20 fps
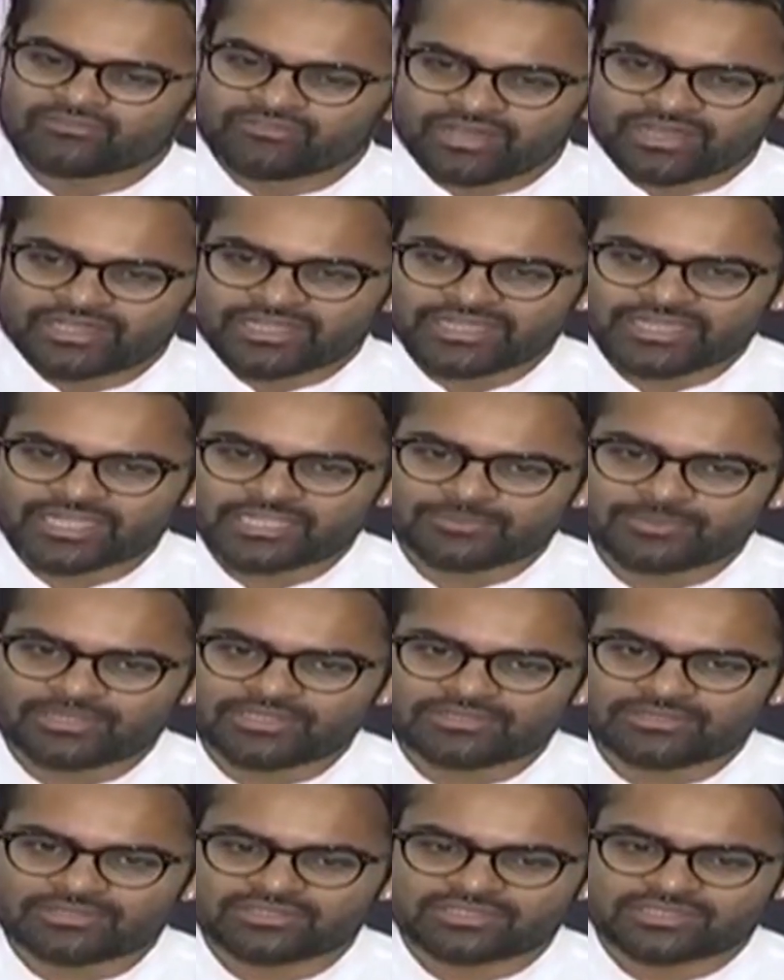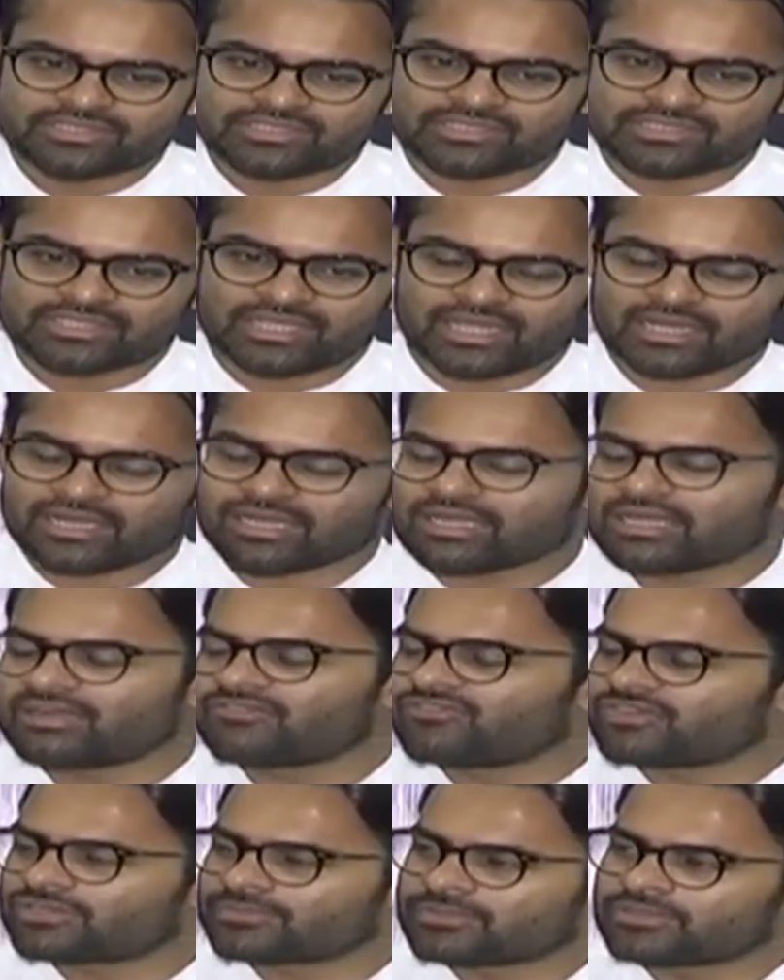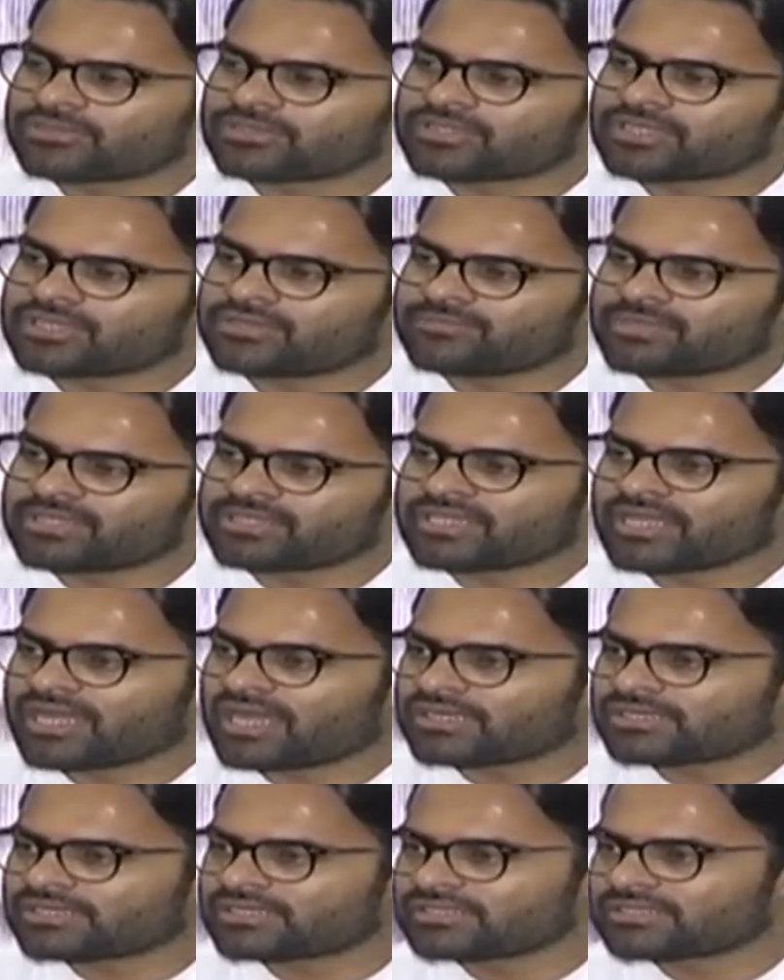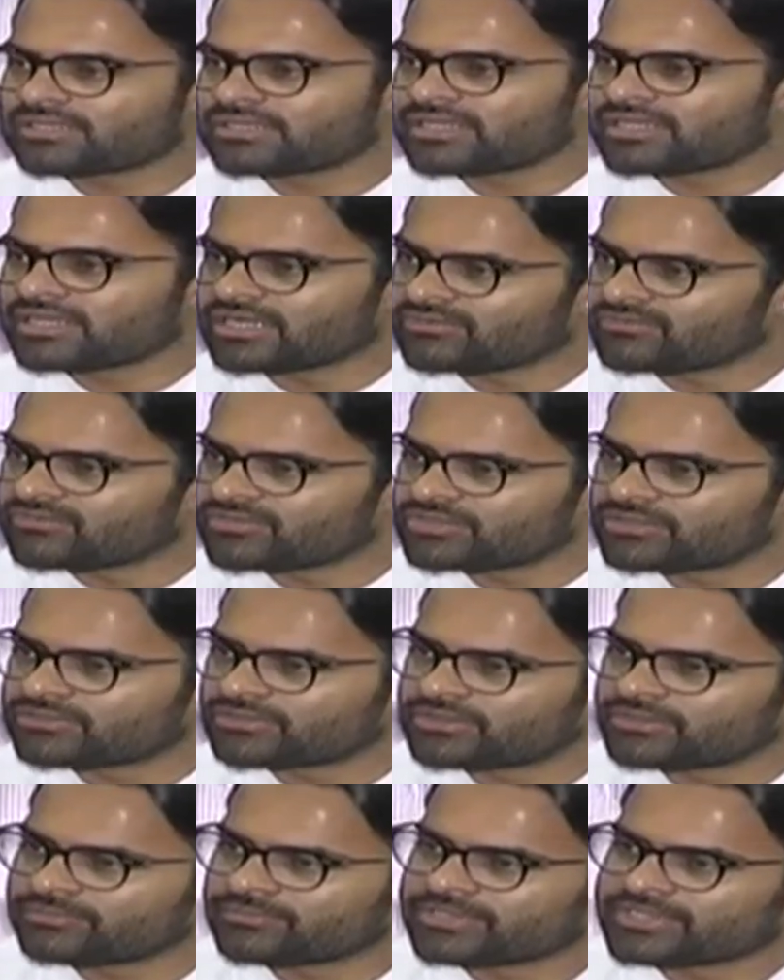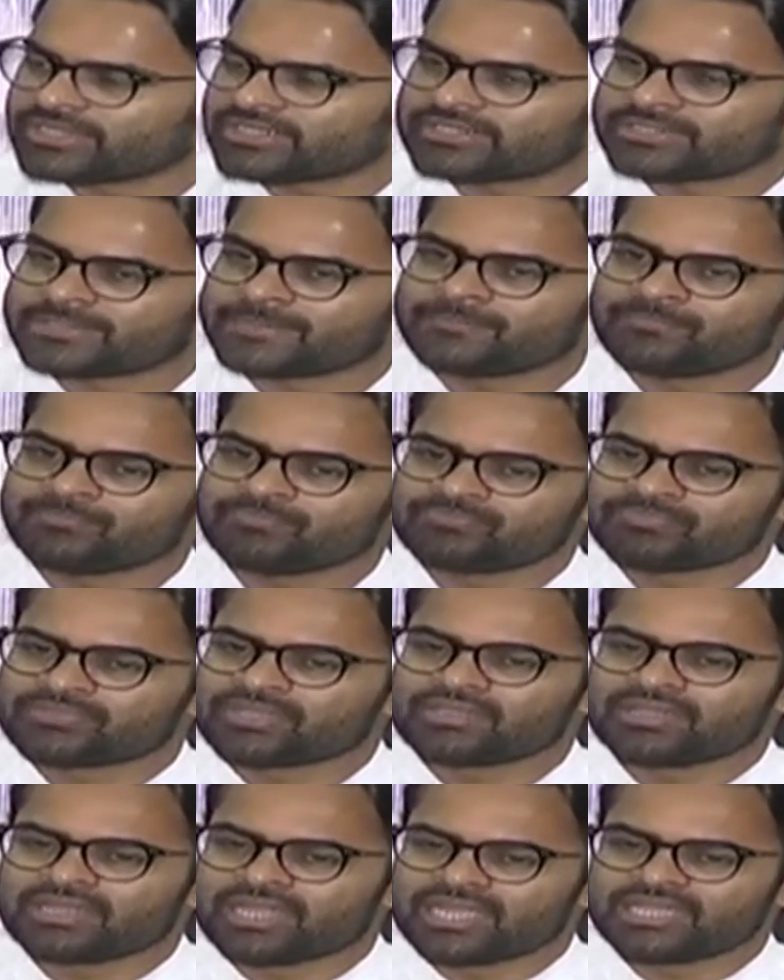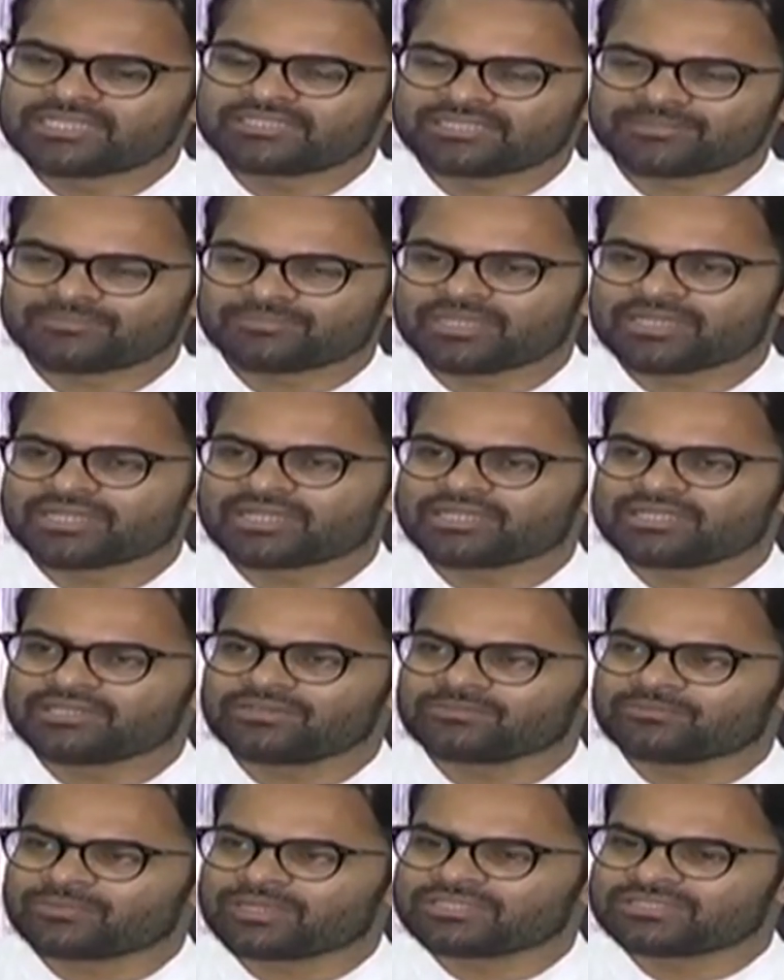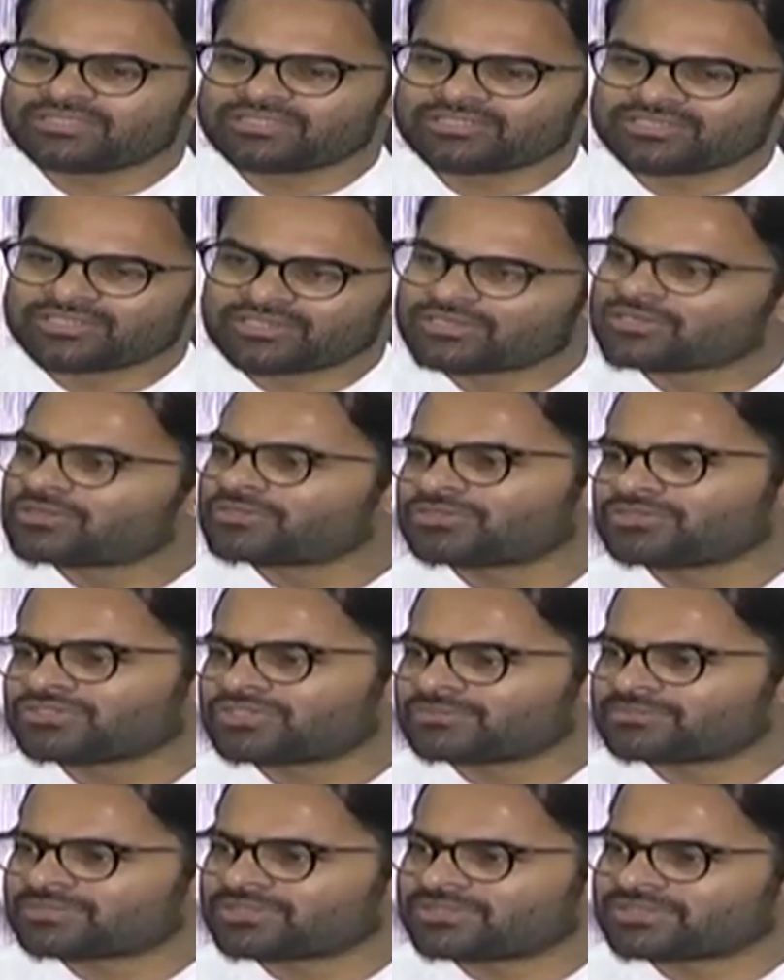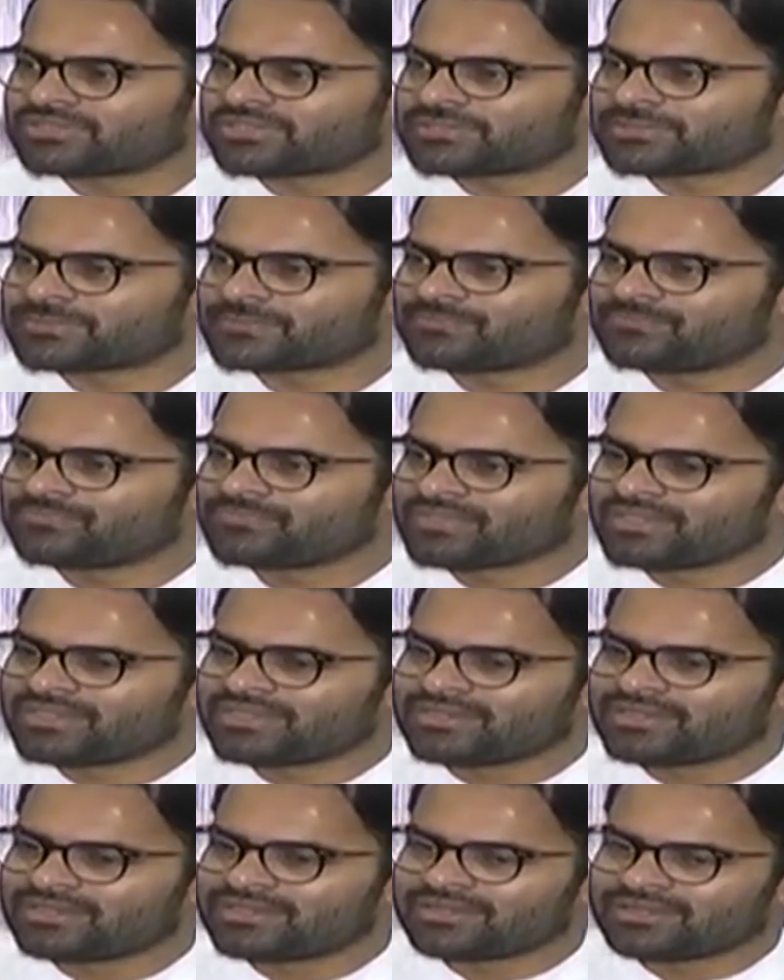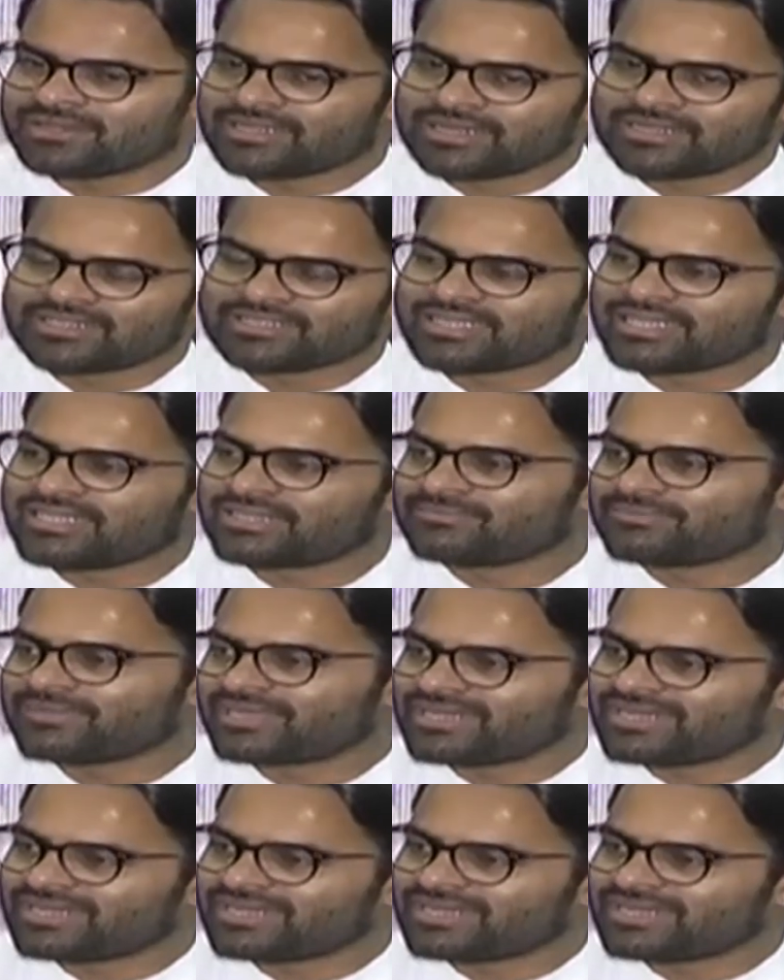వర్కింగ్ ఎక్స్పీరియన్స్ వచ్చేసి చాలా కంఫర్టబుల్ ఉంటుందండి ప్రతి ఆర్టిస్ట్ని కంఫర్ట్లో పెట్టేసి ఏది చెప్పినా కానీ ఒక మంచి చిరునవ్వుతో చెప్తూ ఉంటారు ఇలా చేయమ్మా